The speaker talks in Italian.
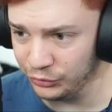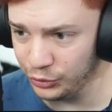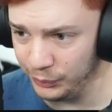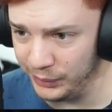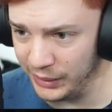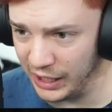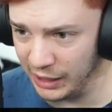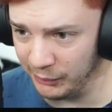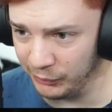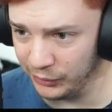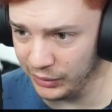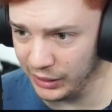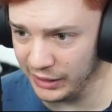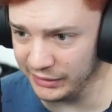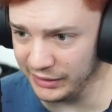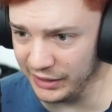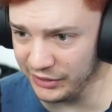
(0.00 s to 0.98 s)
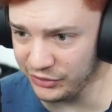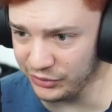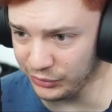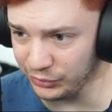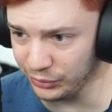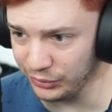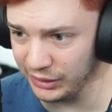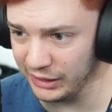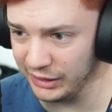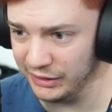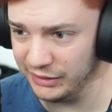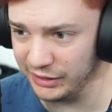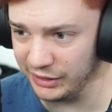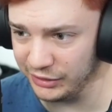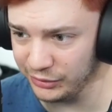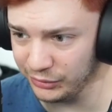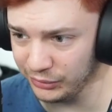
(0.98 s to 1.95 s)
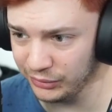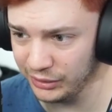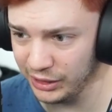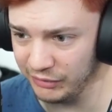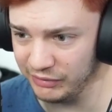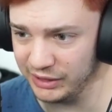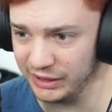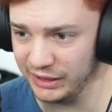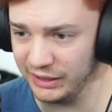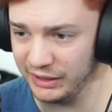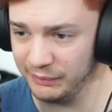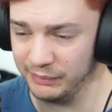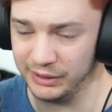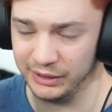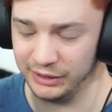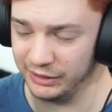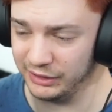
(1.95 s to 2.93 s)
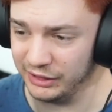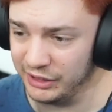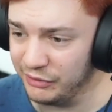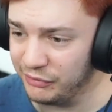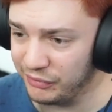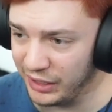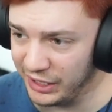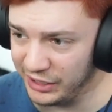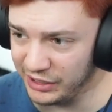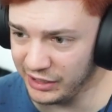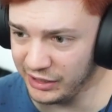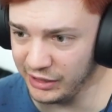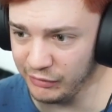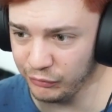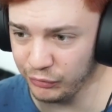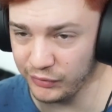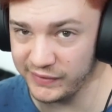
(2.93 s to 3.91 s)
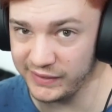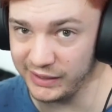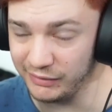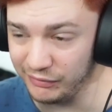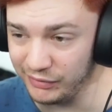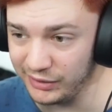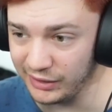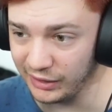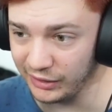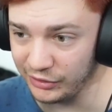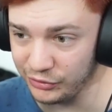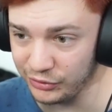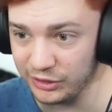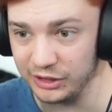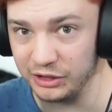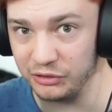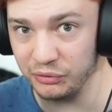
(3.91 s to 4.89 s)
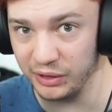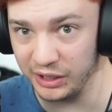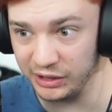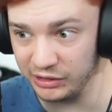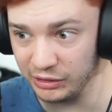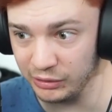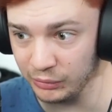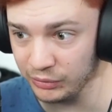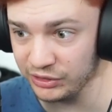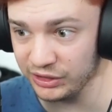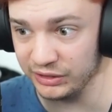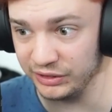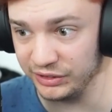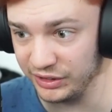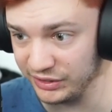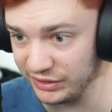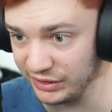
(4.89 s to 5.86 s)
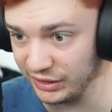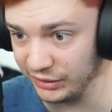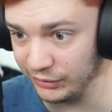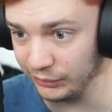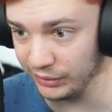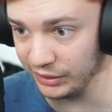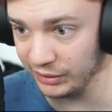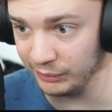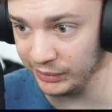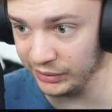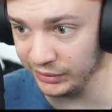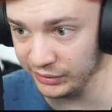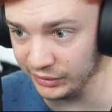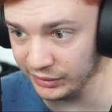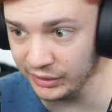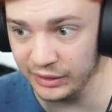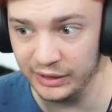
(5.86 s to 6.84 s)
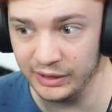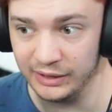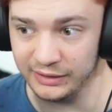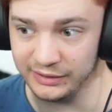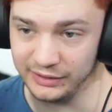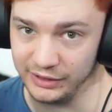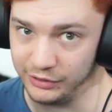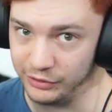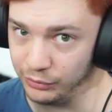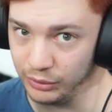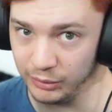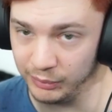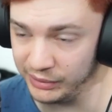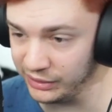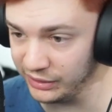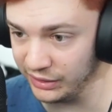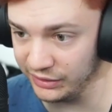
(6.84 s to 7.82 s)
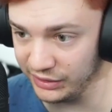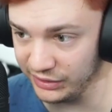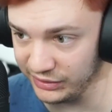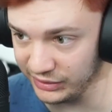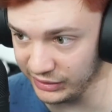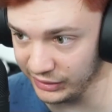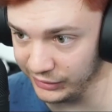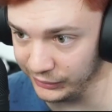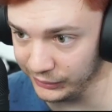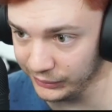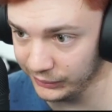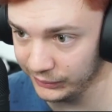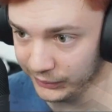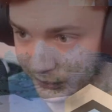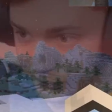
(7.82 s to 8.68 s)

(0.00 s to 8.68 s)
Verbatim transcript: Dobbiamo adesso tornare indietro e vedere di, di difendere, rinforzare il villaggio e di difenderlo, questo è necessario chiaramente, sarà sicuramente necessario.